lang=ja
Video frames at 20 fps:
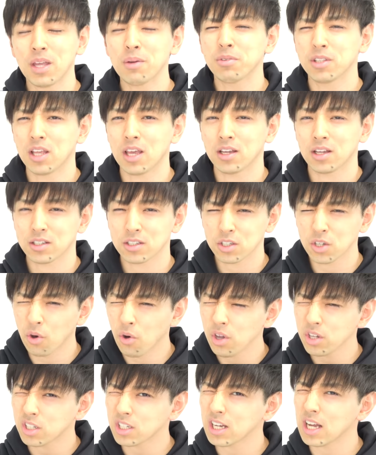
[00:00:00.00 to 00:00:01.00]
多分ね、
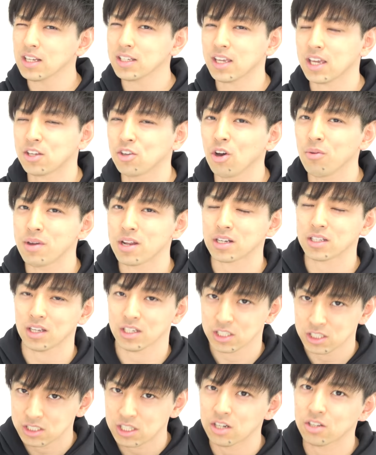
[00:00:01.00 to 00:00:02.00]
教育関係興味ある方
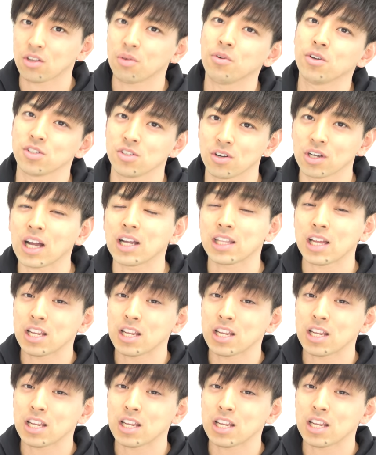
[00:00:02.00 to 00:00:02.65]
は知ってると思うんですよ。